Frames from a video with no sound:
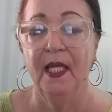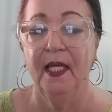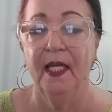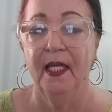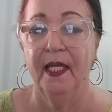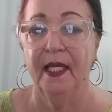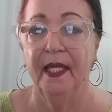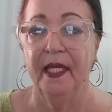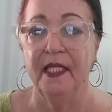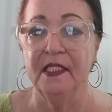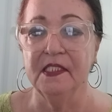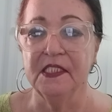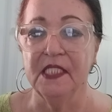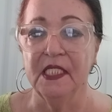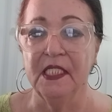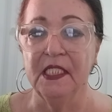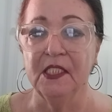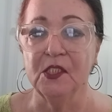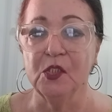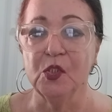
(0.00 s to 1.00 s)

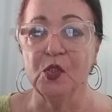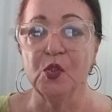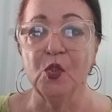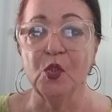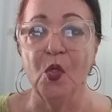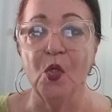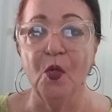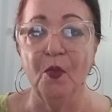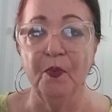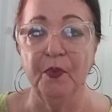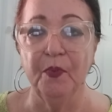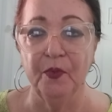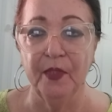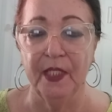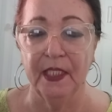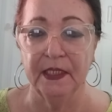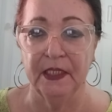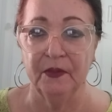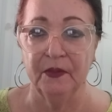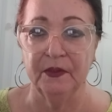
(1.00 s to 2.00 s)
resenha sobre o
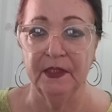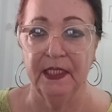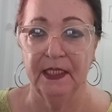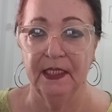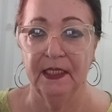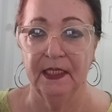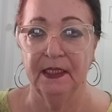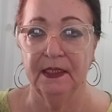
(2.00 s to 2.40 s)
canal dela,